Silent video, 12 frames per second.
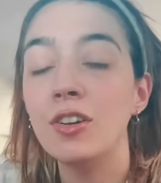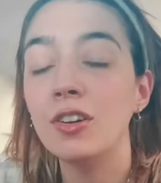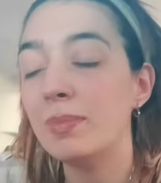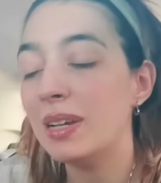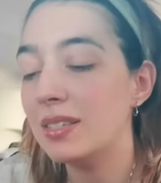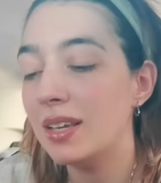que
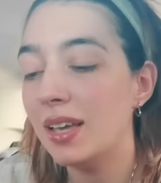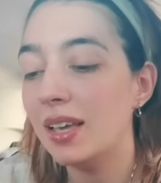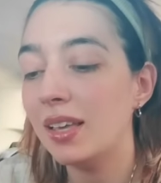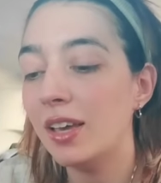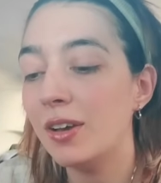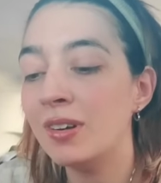pasa
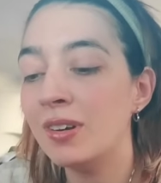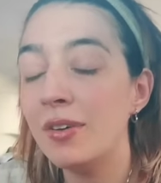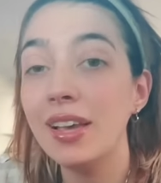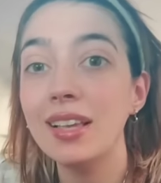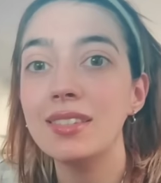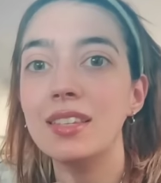es que una
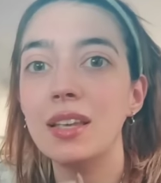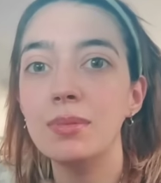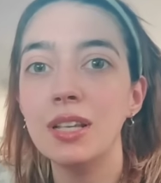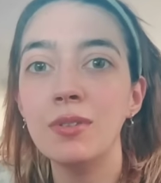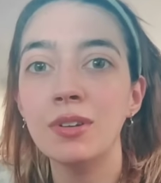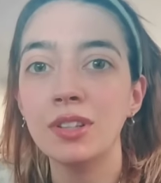vez
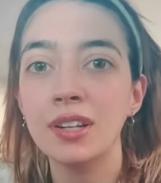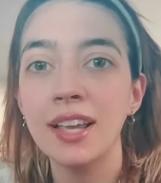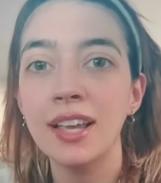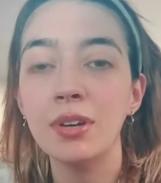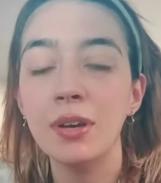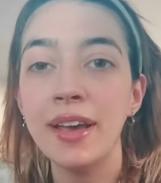Gypsy, cuando
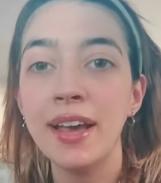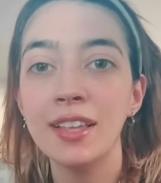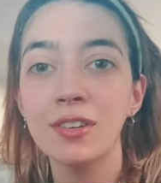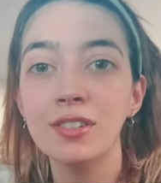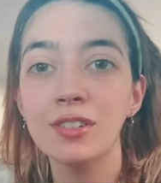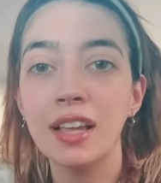tenía nueve
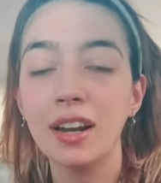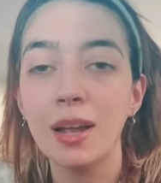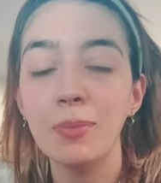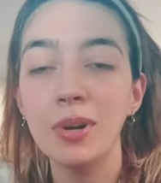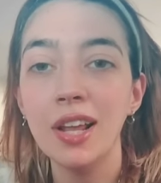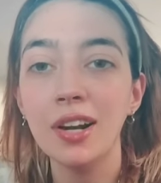años, se
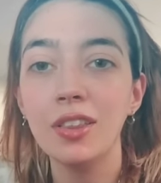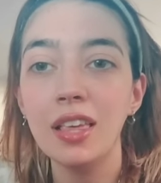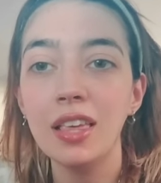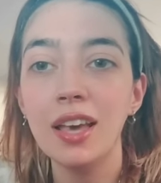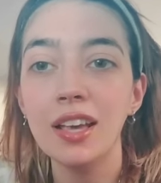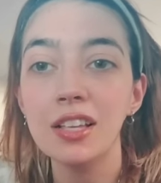raspó la
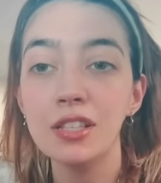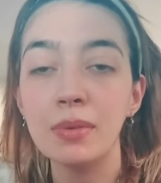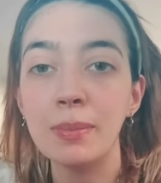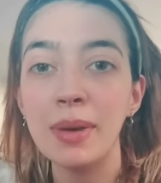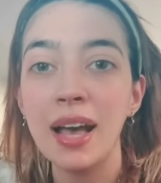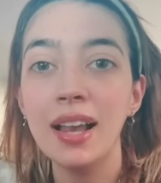rodilla y su
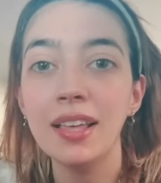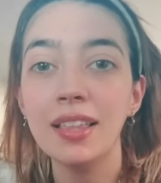mamá le